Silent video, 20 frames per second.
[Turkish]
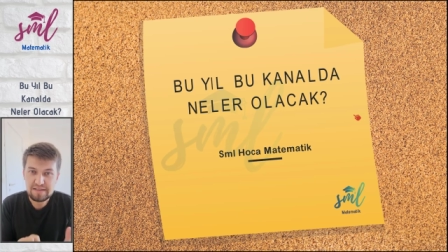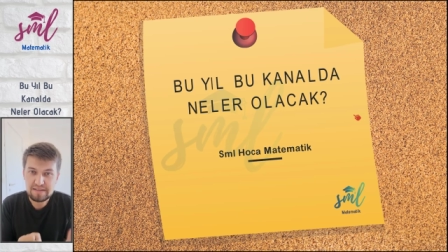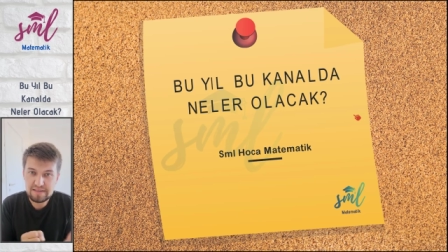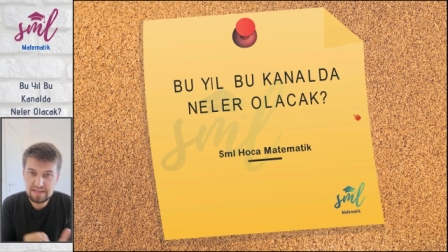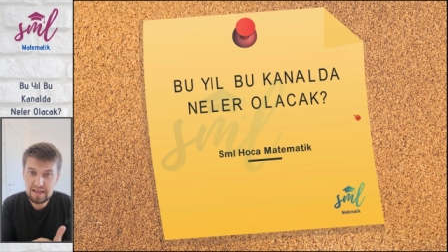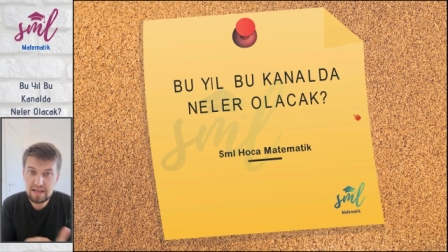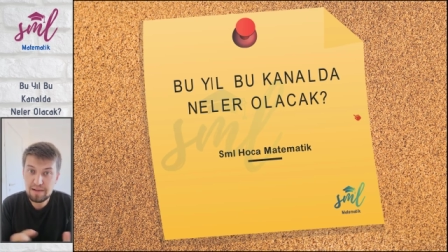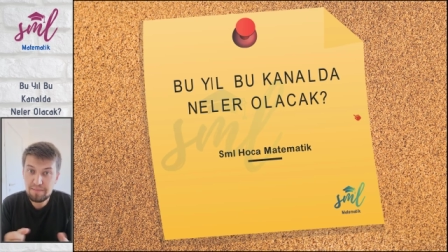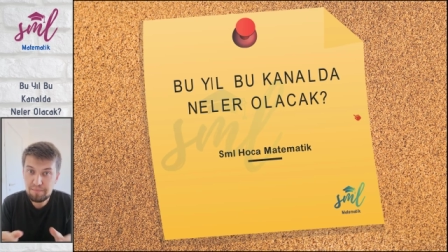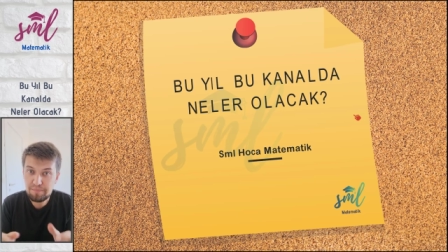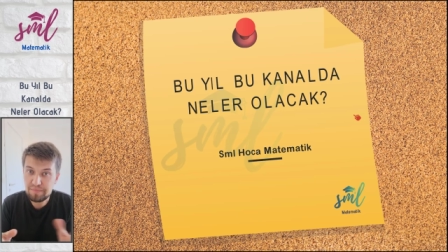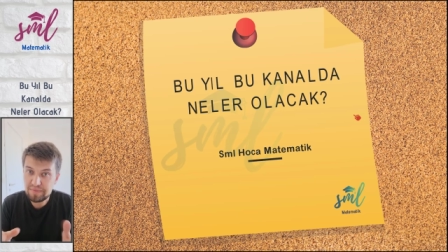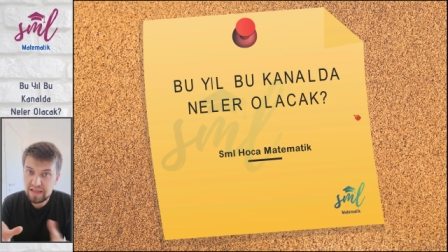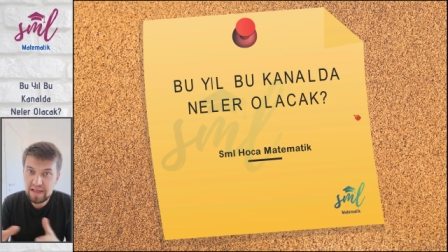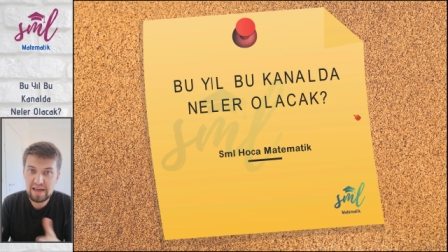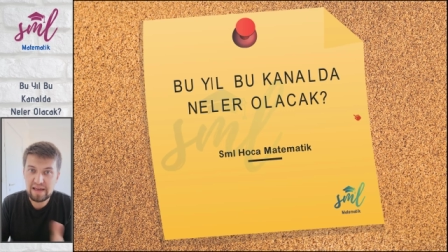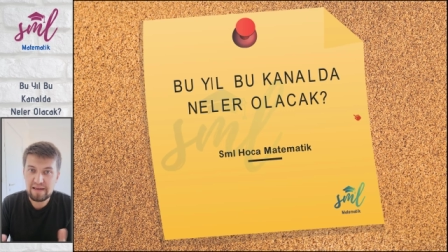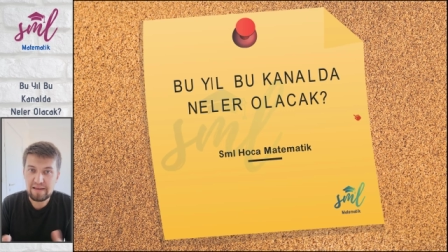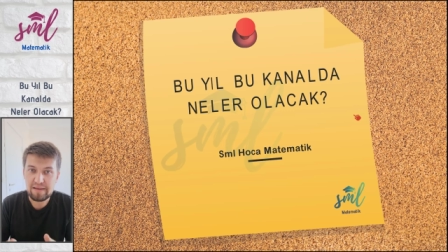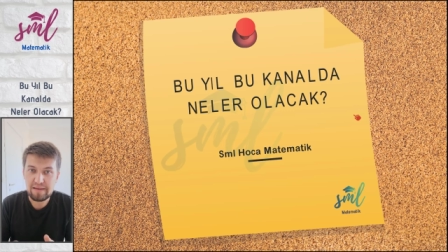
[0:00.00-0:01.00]
Diyelim
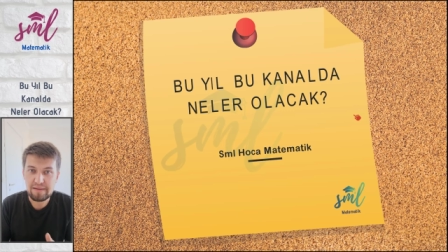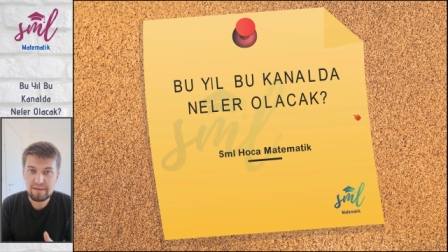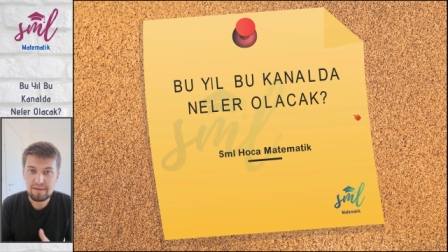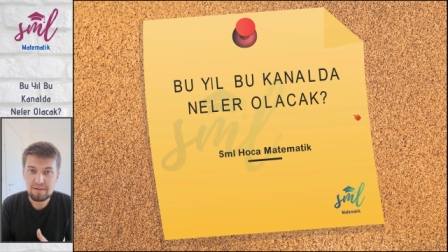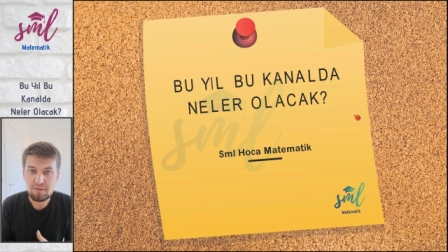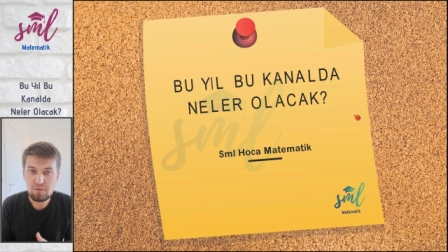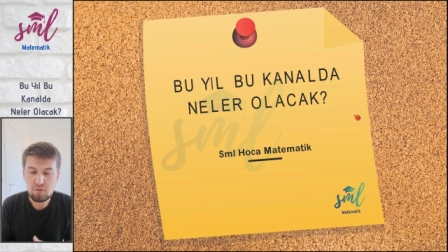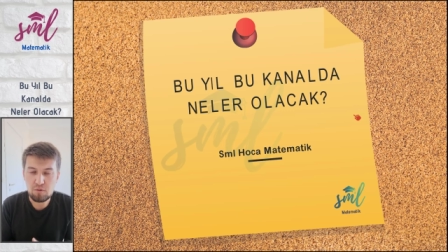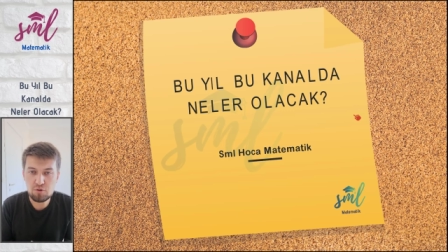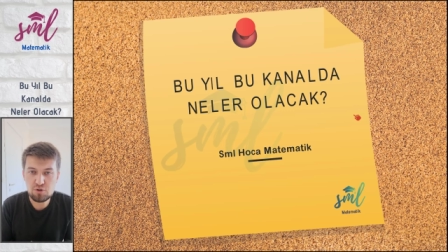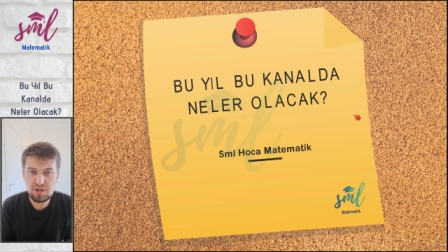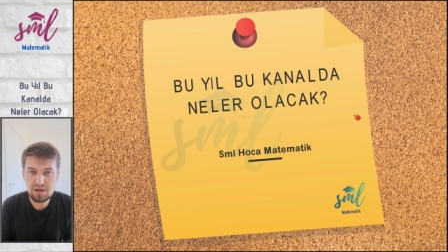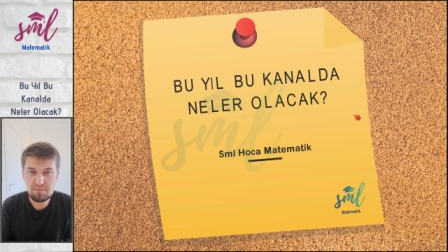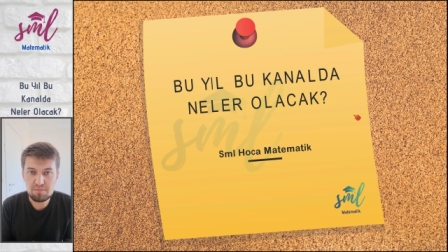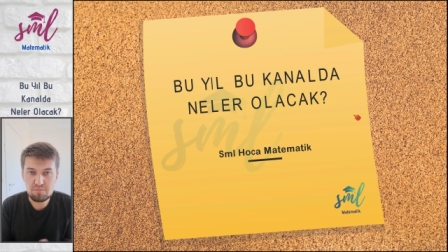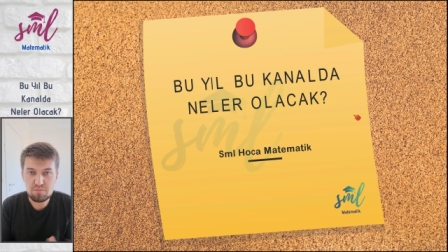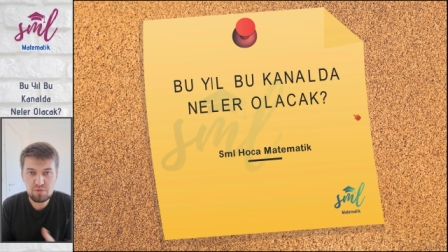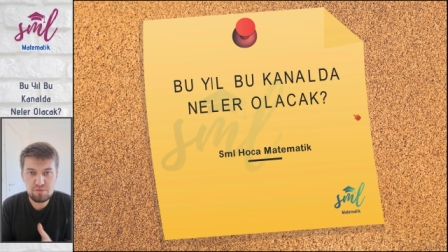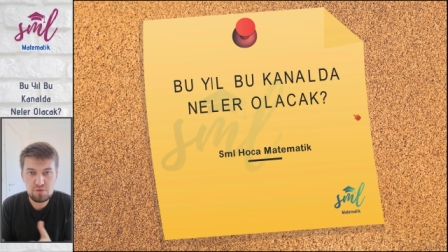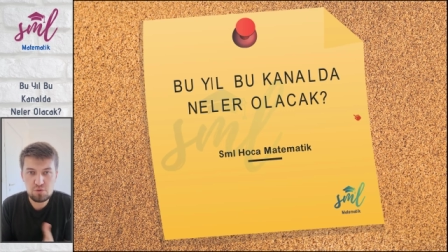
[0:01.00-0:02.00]
de.
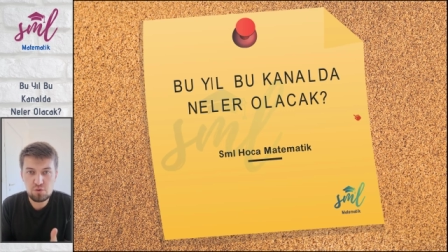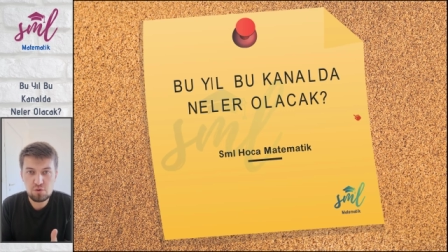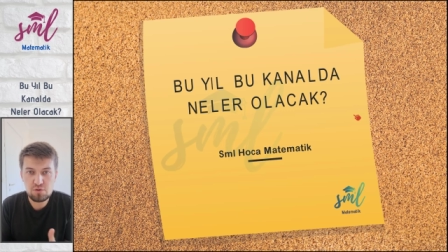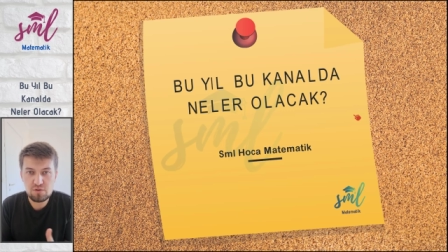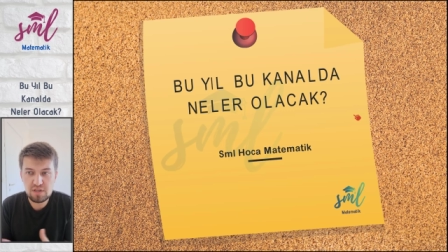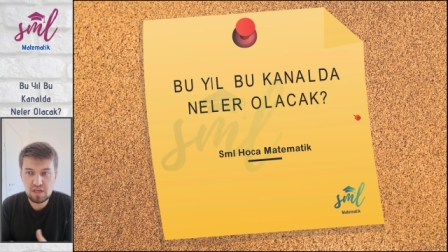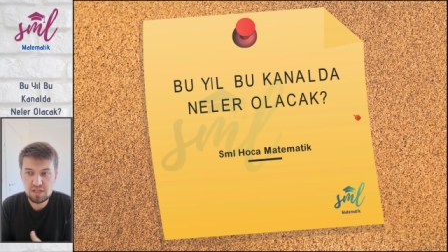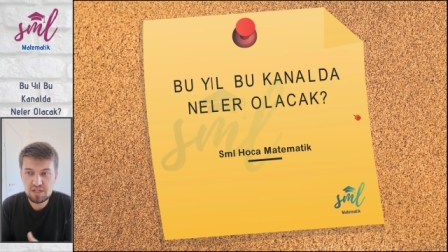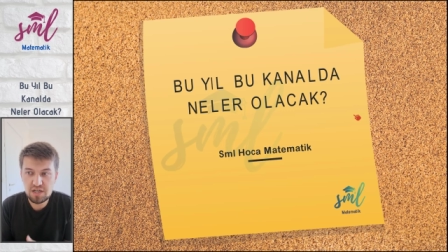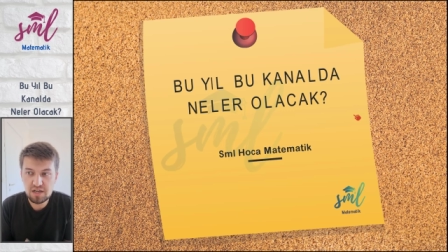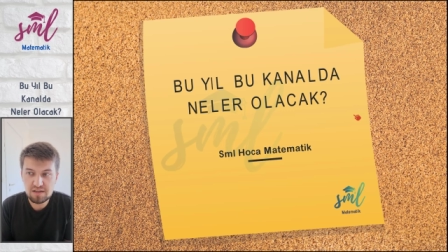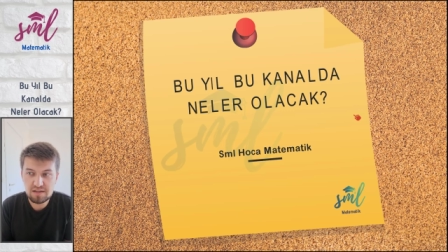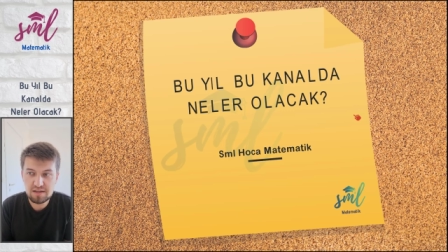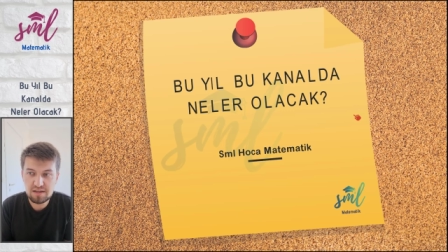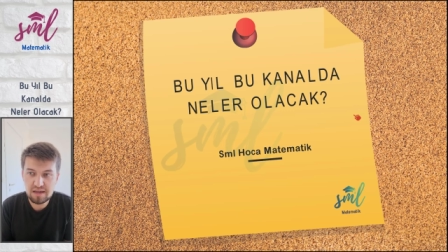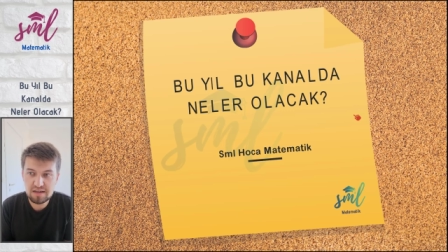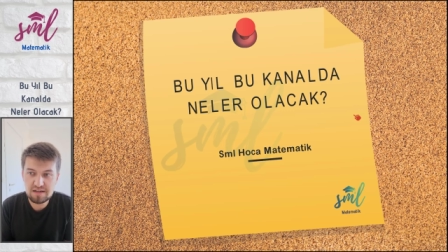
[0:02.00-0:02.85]
Hocam bu videoyu niye çektik?